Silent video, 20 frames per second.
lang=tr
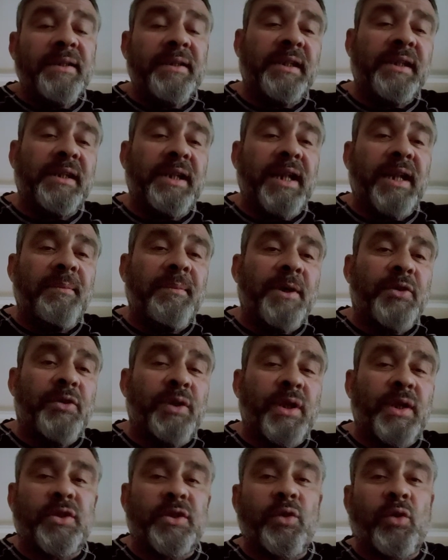dinlenme
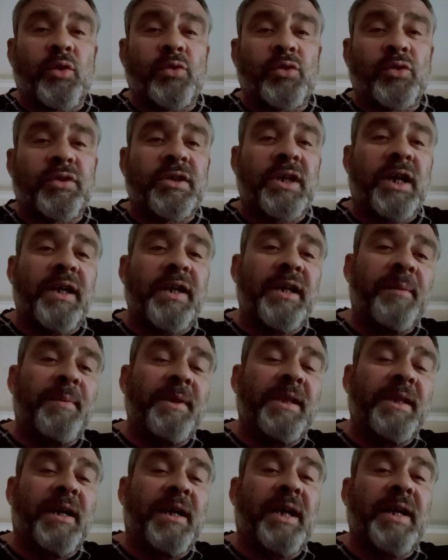süresi 30 saniye,
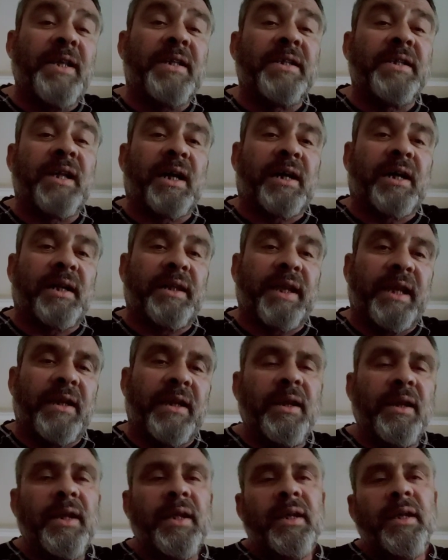1 dakika, 2 dakika değil.